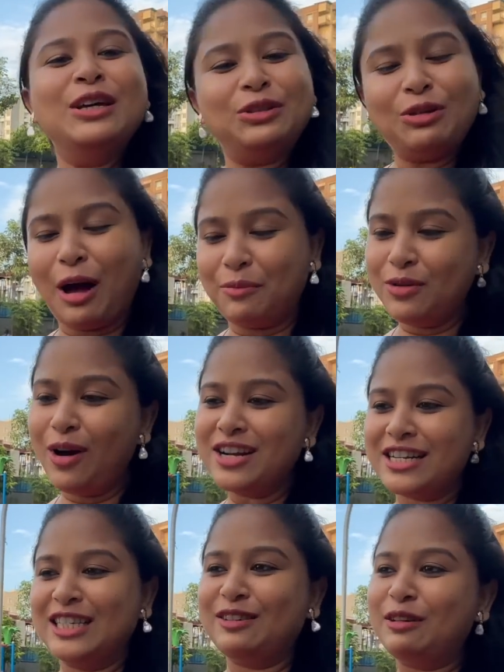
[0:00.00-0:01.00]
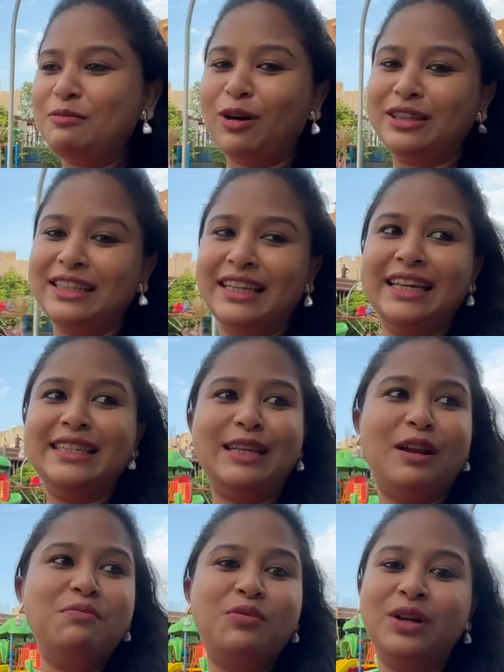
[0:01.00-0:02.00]
তো আমিও আসা যাওয়ার পথে
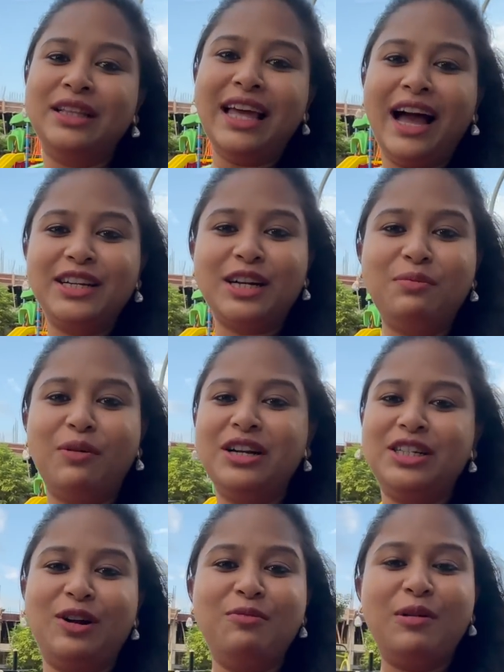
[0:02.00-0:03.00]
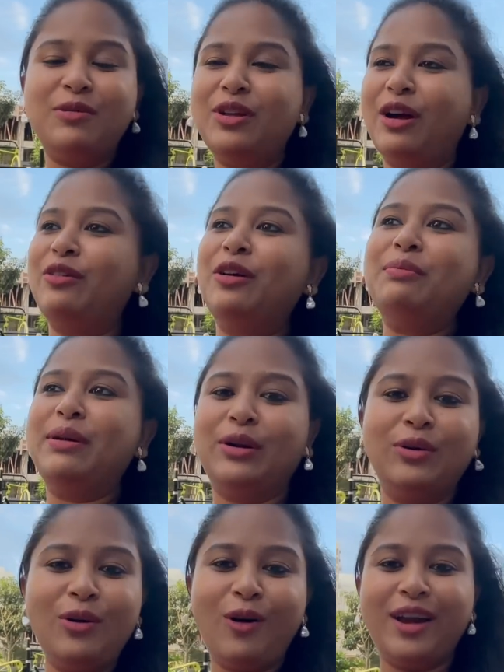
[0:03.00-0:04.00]
দেখেছিলাম পুনেতে আসার পরে সেরকমভাবে তো এখন আর
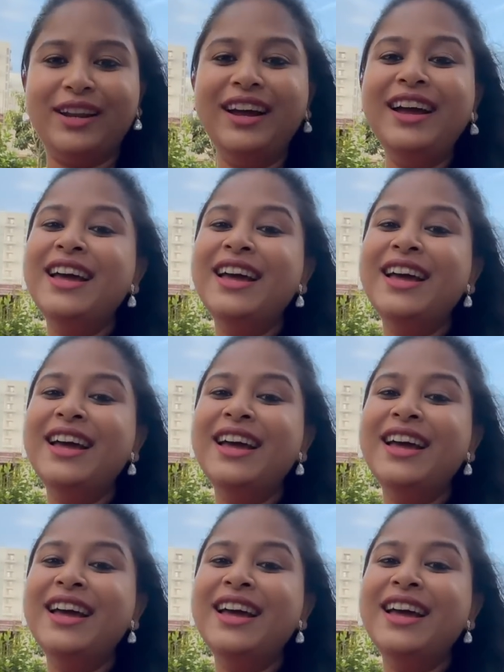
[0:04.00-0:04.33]
বেরোনো হয় না